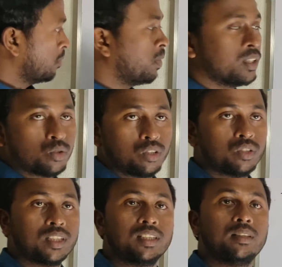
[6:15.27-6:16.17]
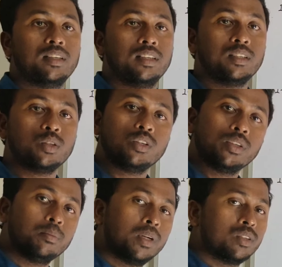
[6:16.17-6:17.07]
এম প্লাস ওয়ান অর্থাৎ এন ইকুয়াল টু
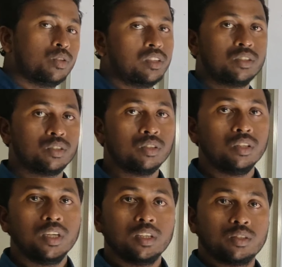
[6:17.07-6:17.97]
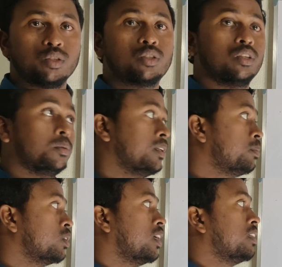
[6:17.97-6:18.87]
এম প্লাস ওয়ানের জন্য সত্য হবে
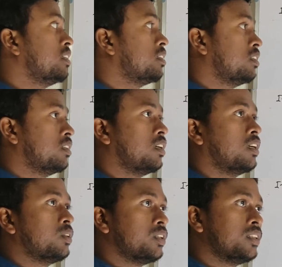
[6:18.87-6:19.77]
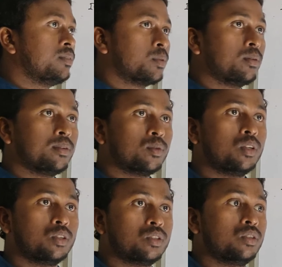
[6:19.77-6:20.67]
এরপর গাণিতিক আরোহণের যে প্রবলেমগুলো
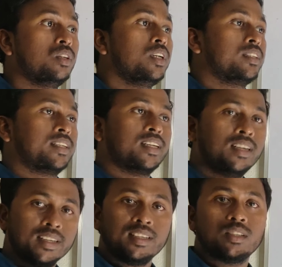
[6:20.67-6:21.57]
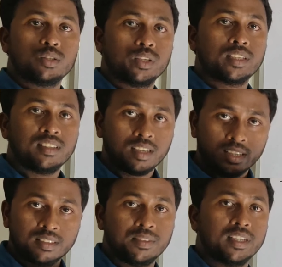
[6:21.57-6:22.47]
হতো সেখানে লিখে নিতে হতো একটা
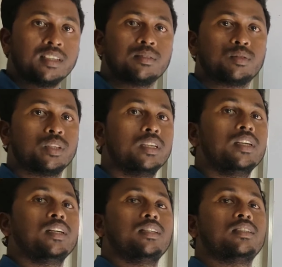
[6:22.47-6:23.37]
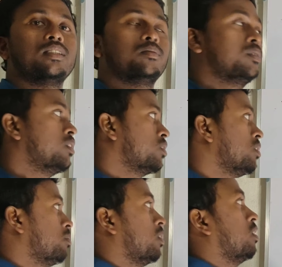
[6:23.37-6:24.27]
আলাদা প্যারাগ্রাফ করে যে
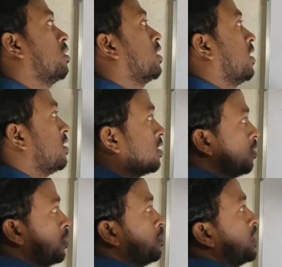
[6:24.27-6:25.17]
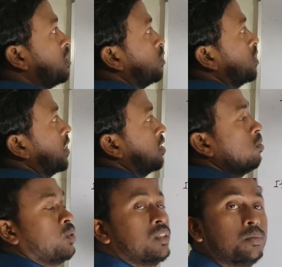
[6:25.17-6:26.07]
অতএব গাণিতিক যে বিবৃতি রয়েছে এক
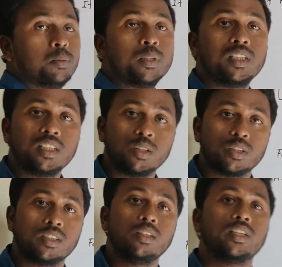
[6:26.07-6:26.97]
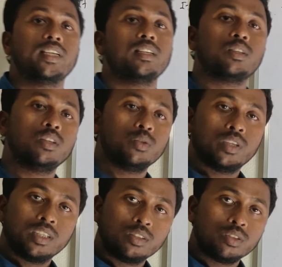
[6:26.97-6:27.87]
নম্বর যে বিবৃতিটি রয়েছে ওটা এন ইকুয়াল টু
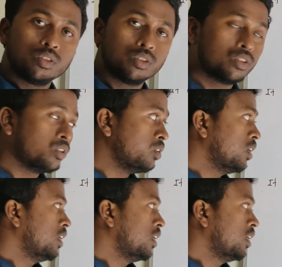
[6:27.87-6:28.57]
ওয়ানের জন্য সত্য